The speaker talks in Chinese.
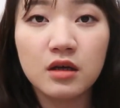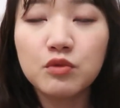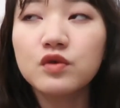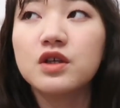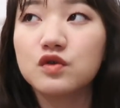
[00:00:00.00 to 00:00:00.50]
的
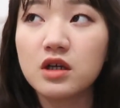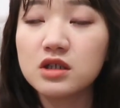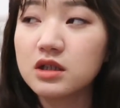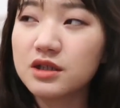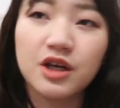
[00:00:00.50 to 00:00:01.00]
目的主要
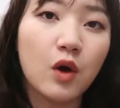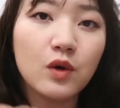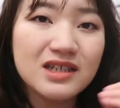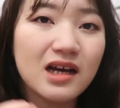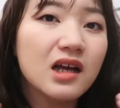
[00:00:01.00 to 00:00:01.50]
是
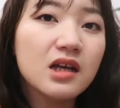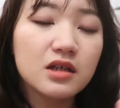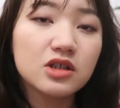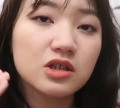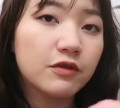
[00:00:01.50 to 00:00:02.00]
调一下
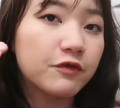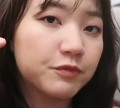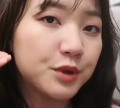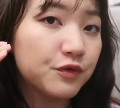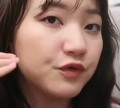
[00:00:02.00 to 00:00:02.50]
这个
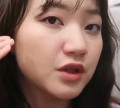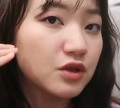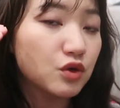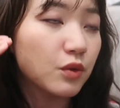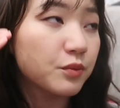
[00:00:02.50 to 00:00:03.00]
皮肤的
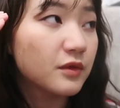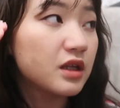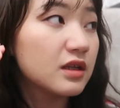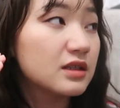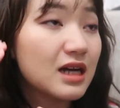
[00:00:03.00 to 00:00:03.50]
那种。
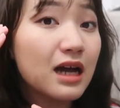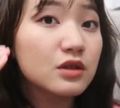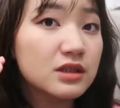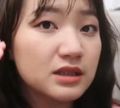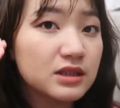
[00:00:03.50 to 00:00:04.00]

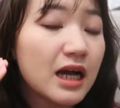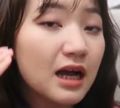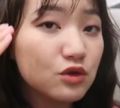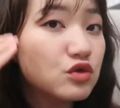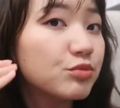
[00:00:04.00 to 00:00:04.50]
差
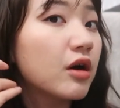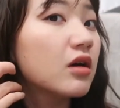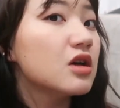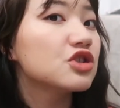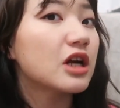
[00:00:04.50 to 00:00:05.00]
差距不要
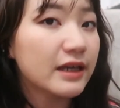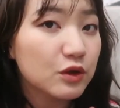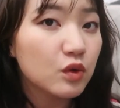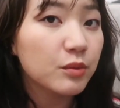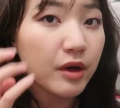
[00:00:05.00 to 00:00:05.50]
差
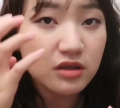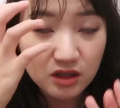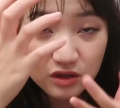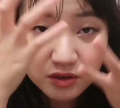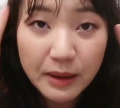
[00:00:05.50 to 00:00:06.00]
太多，不要
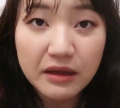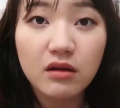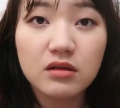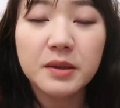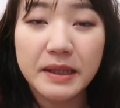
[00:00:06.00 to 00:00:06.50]
整个是白
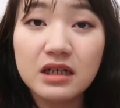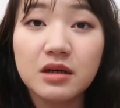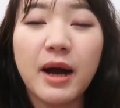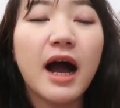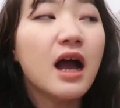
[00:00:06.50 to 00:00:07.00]
到特别
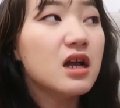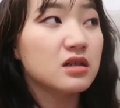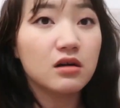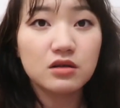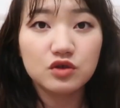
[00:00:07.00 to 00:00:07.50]
可怕。
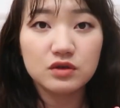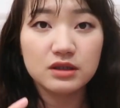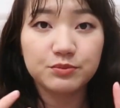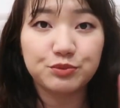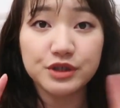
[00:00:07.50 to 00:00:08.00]
然后呢就
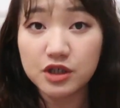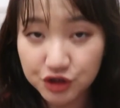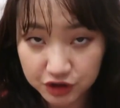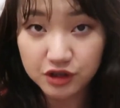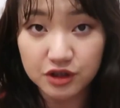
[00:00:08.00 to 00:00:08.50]
不
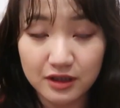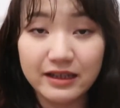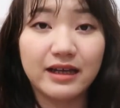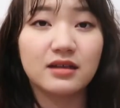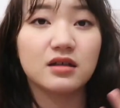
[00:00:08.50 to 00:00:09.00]
像真人的
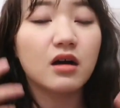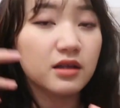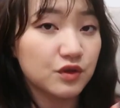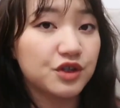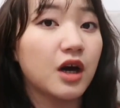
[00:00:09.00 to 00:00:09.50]
脸，然后
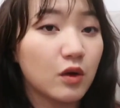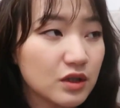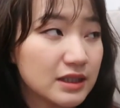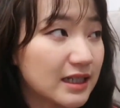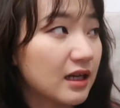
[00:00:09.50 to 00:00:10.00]
呢就调
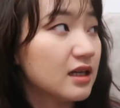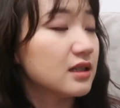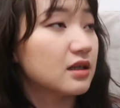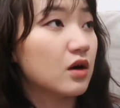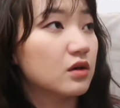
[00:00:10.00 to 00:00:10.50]
一下，
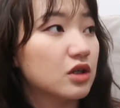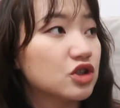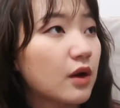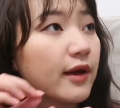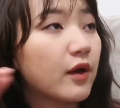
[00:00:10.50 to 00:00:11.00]
然后呢
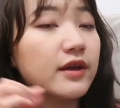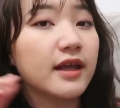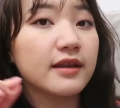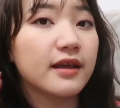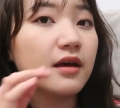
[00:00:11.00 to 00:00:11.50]
稍微有一
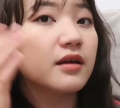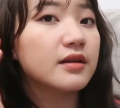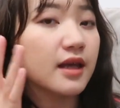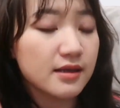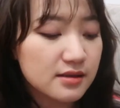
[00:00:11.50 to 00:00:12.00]
点点
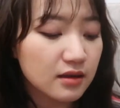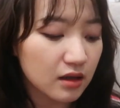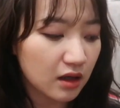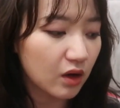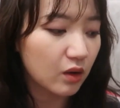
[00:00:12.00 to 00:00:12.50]
颜
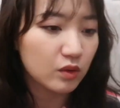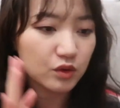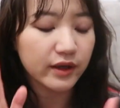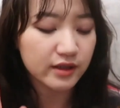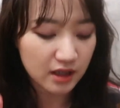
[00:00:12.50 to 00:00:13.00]
色，然后
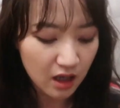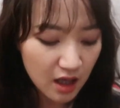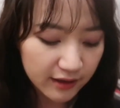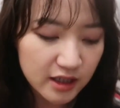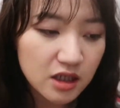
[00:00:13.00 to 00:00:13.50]
对这样。
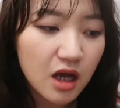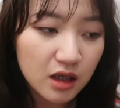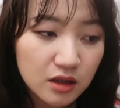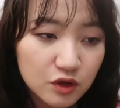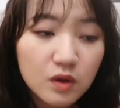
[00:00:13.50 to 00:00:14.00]
但是
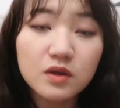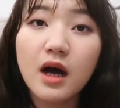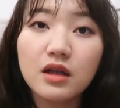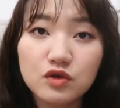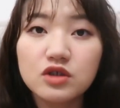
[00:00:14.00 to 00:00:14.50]
contour 的
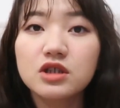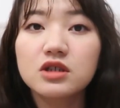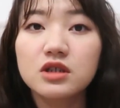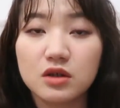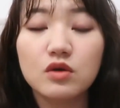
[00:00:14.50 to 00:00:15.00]
话呢就是
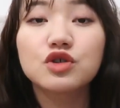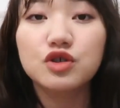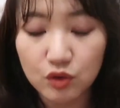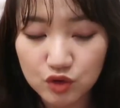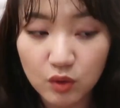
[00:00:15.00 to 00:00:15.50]
真正能够
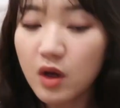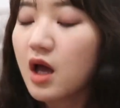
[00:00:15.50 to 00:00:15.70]
修容，